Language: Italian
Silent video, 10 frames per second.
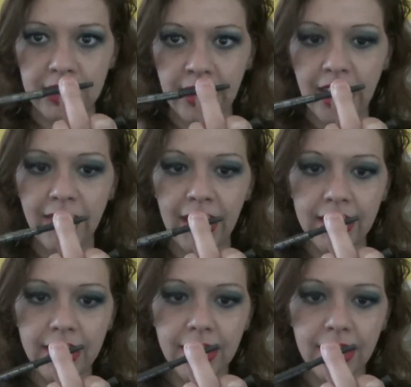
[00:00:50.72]
andare
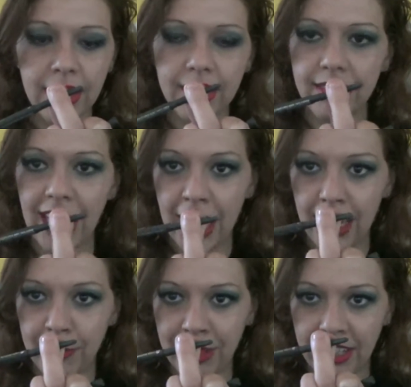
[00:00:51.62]
avanti e si ha
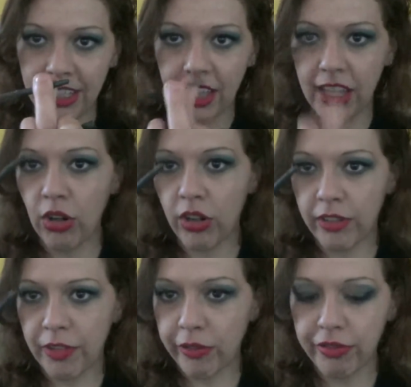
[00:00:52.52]
la matita io l'ho
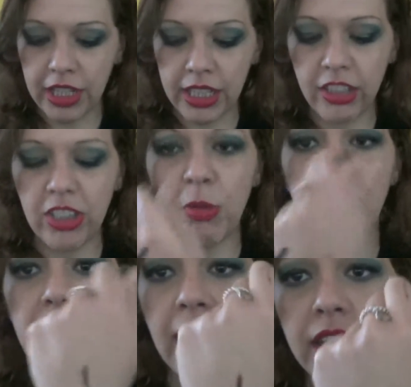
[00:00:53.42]
davvero finita si può
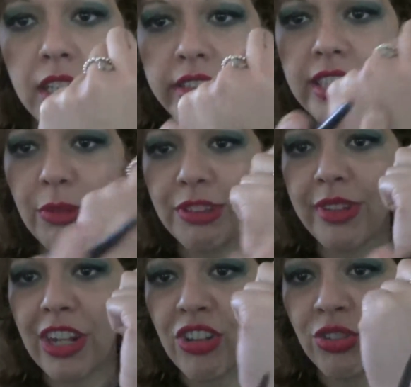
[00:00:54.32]
vedere sì questa è
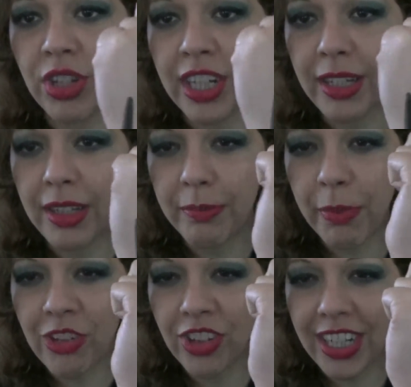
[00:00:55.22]
una recensione
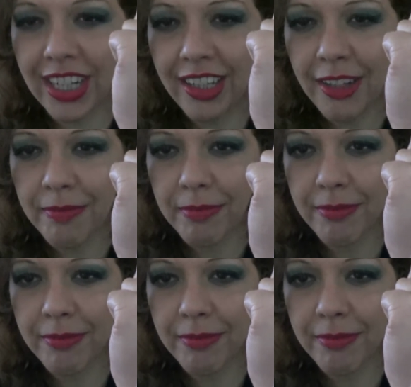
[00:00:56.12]
precedente